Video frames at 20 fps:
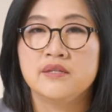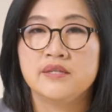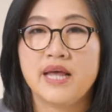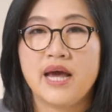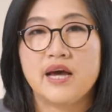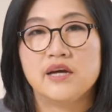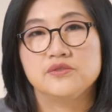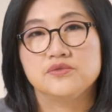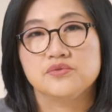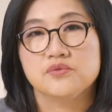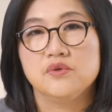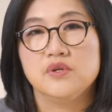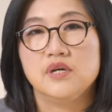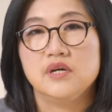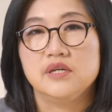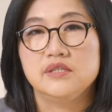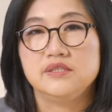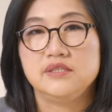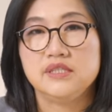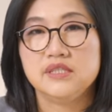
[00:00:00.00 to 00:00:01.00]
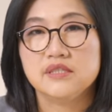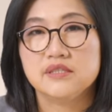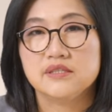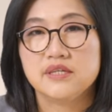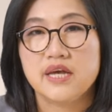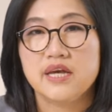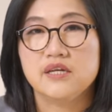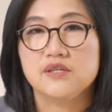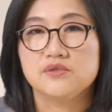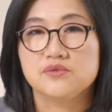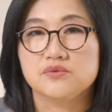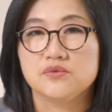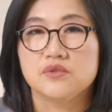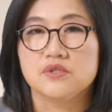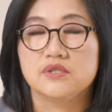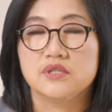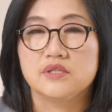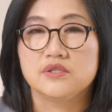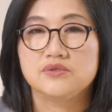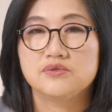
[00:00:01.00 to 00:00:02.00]
那除了境内所
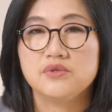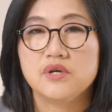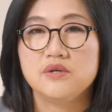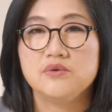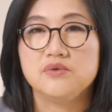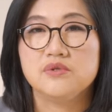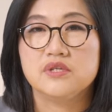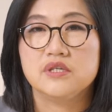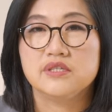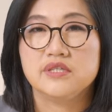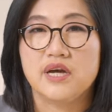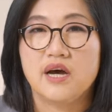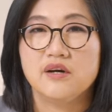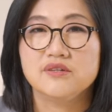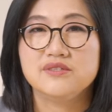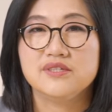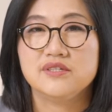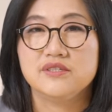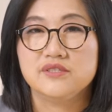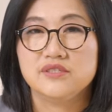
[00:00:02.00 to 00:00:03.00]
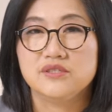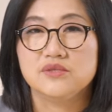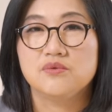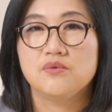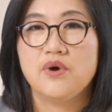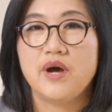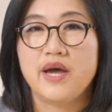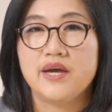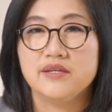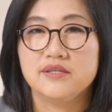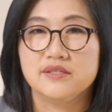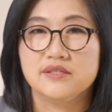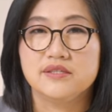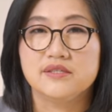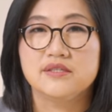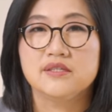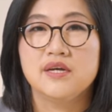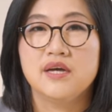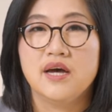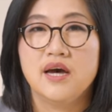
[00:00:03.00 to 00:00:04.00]
得税率的调整之外
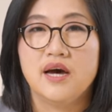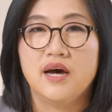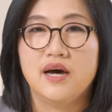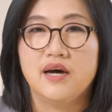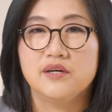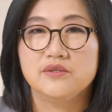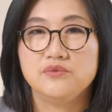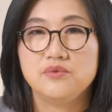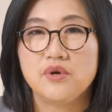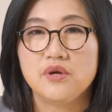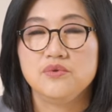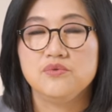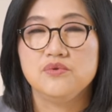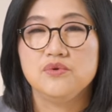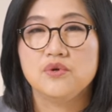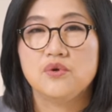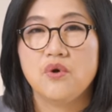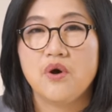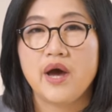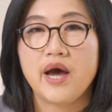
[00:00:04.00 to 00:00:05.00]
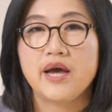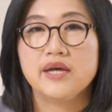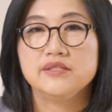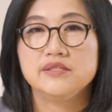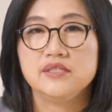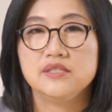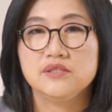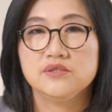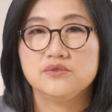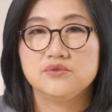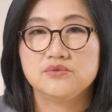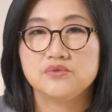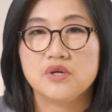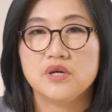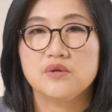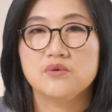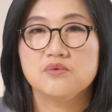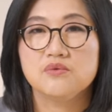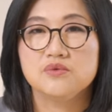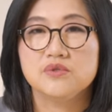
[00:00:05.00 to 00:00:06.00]
呢，呃，对于跨境
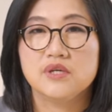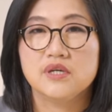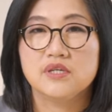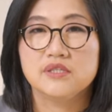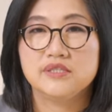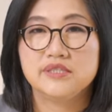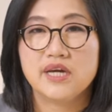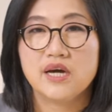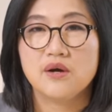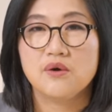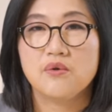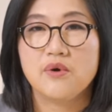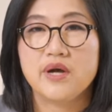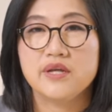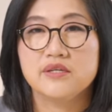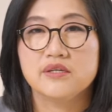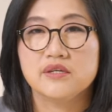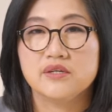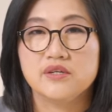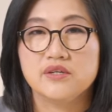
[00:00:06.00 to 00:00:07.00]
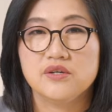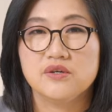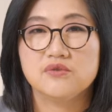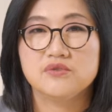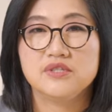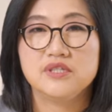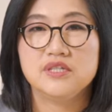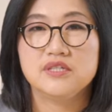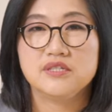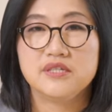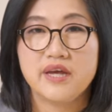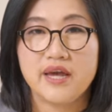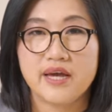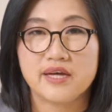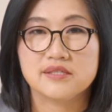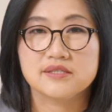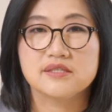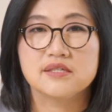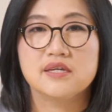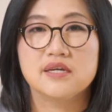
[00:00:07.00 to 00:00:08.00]
税务的相关的 g u i l t y
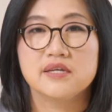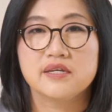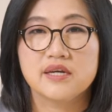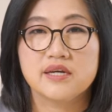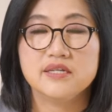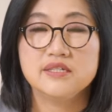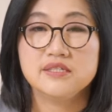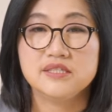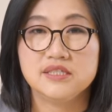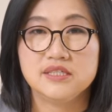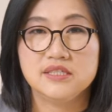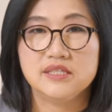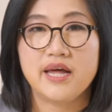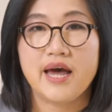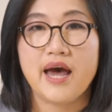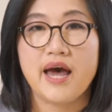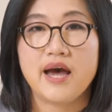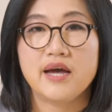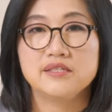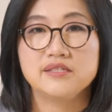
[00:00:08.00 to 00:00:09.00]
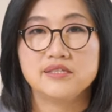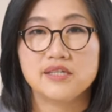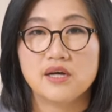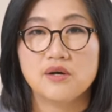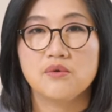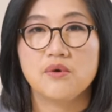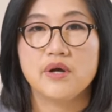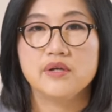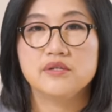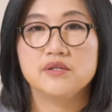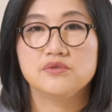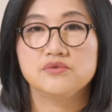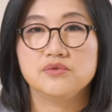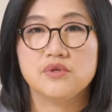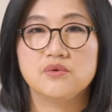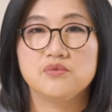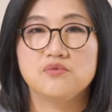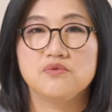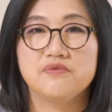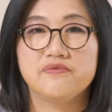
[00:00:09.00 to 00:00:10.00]
tax 跟其他相关的
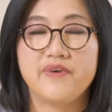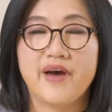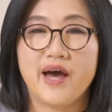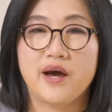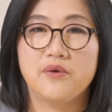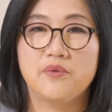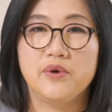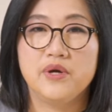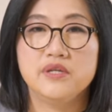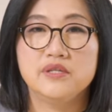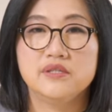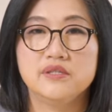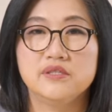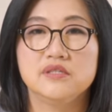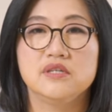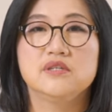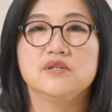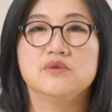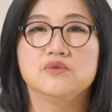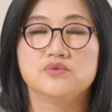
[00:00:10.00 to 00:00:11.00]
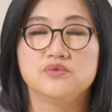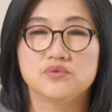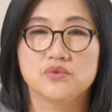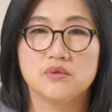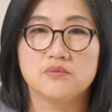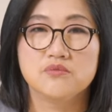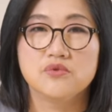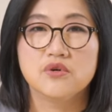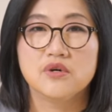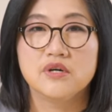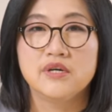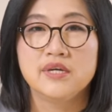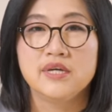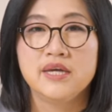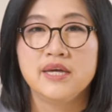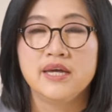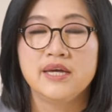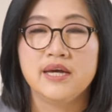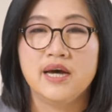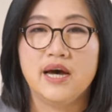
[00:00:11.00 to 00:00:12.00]
税务法规呢也有琢磨，
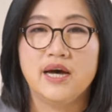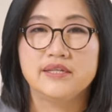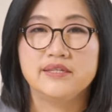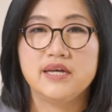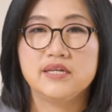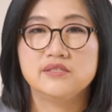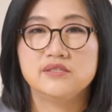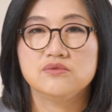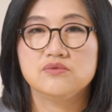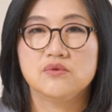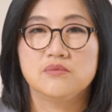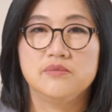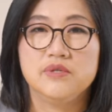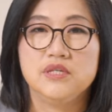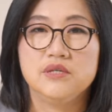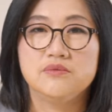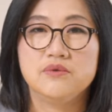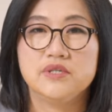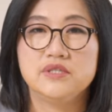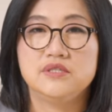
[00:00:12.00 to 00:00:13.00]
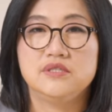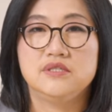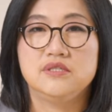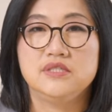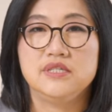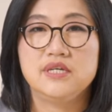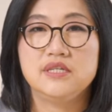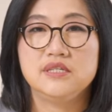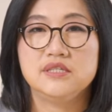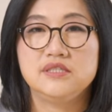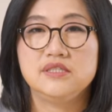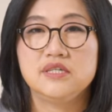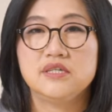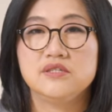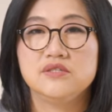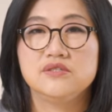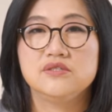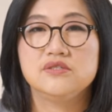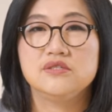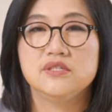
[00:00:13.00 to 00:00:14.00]
啊，但是我们因为时间的
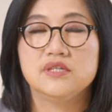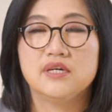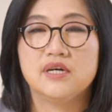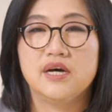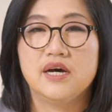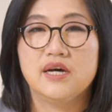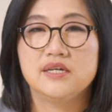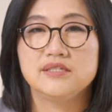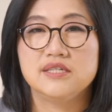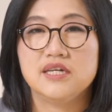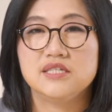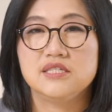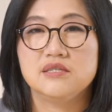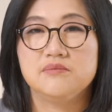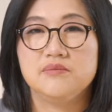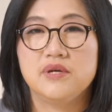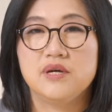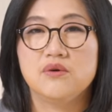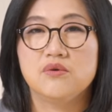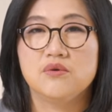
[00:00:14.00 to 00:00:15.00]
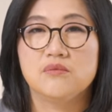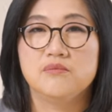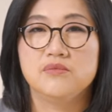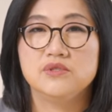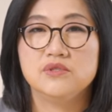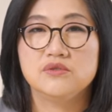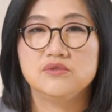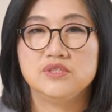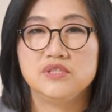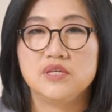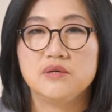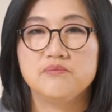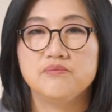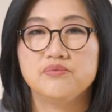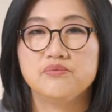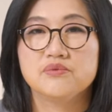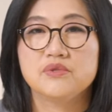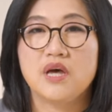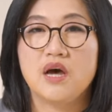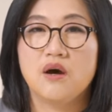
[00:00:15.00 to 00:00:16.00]
限制呢，啊，在这边我们就先
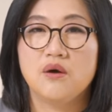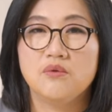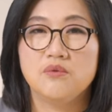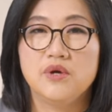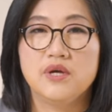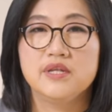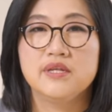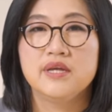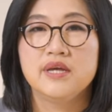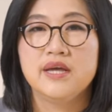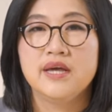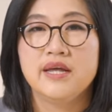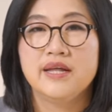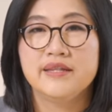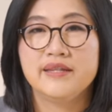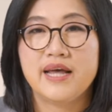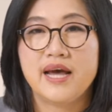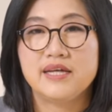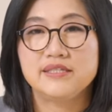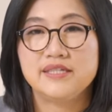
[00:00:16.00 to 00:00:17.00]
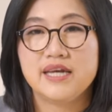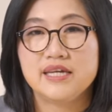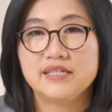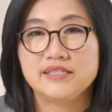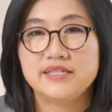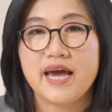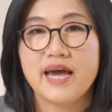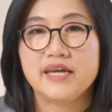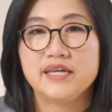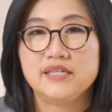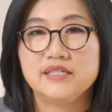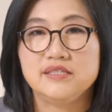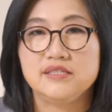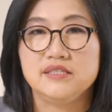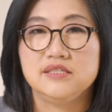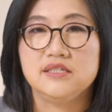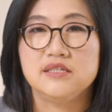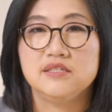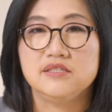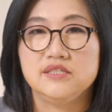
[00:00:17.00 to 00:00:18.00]
不讨论。那在下一
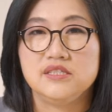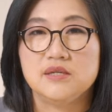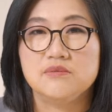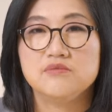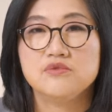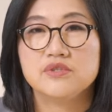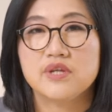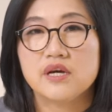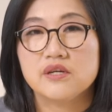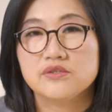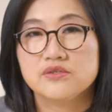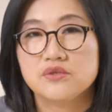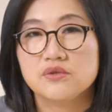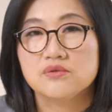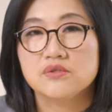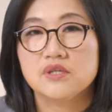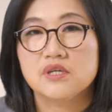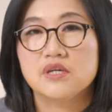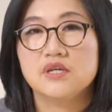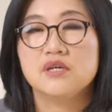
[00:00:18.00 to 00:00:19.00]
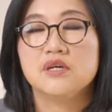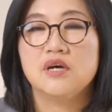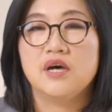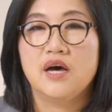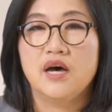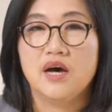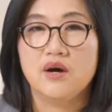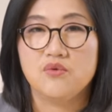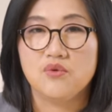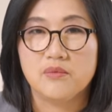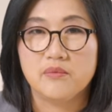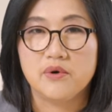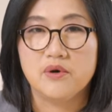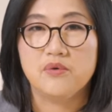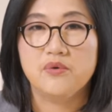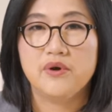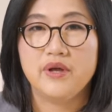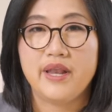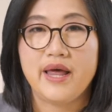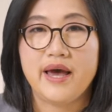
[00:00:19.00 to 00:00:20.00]
集的节目当中呢，啊，我们
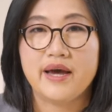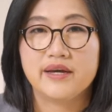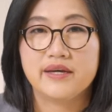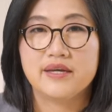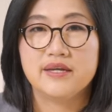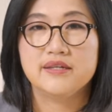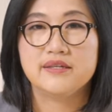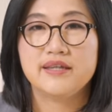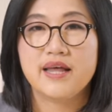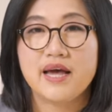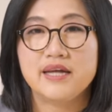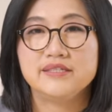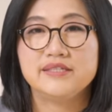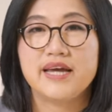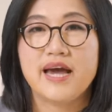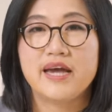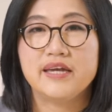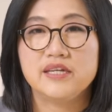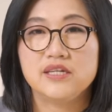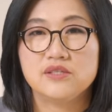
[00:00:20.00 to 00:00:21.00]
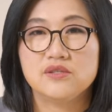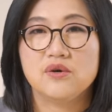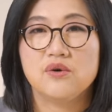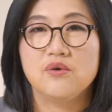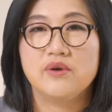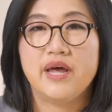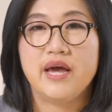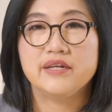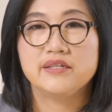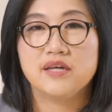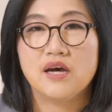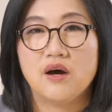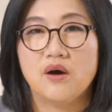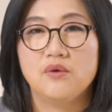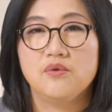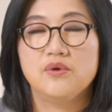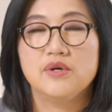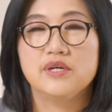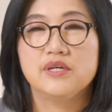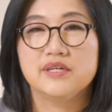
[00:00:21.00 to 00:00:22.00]
会来跟大家一同来讨
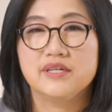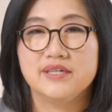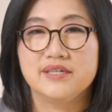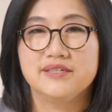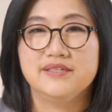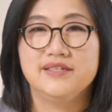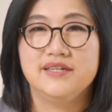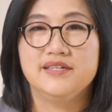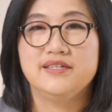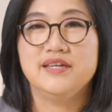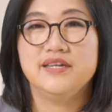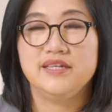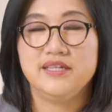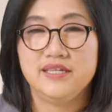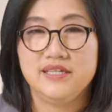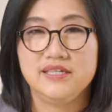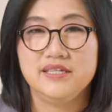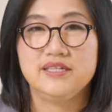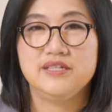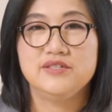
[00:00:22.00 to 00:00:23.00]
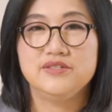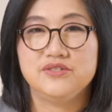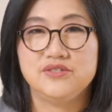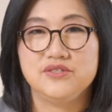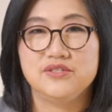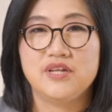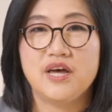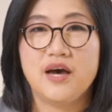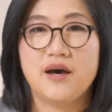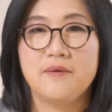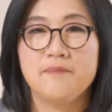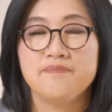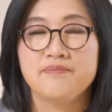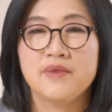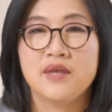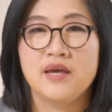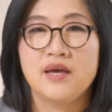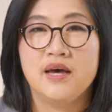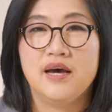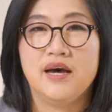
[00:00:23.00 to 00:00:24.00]
论可能的应之道。
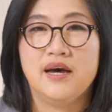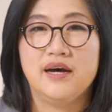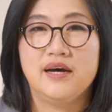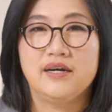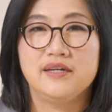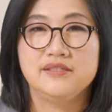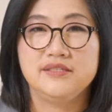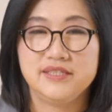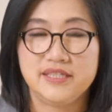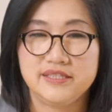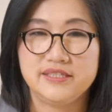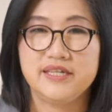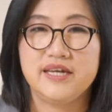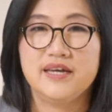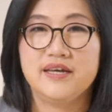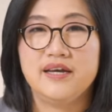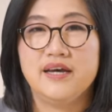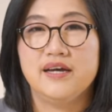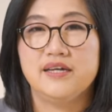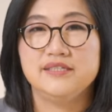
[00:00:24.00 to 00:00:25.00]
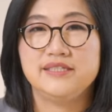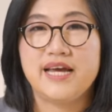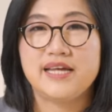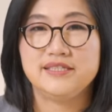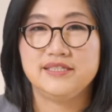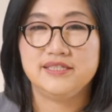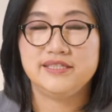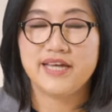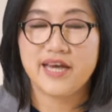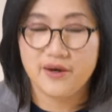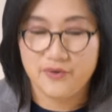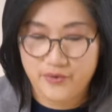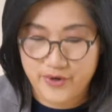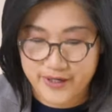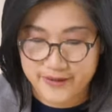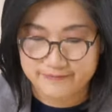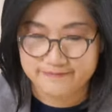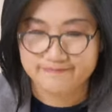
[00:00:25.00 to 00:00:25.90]
啊，谢谢，啊，下期再会。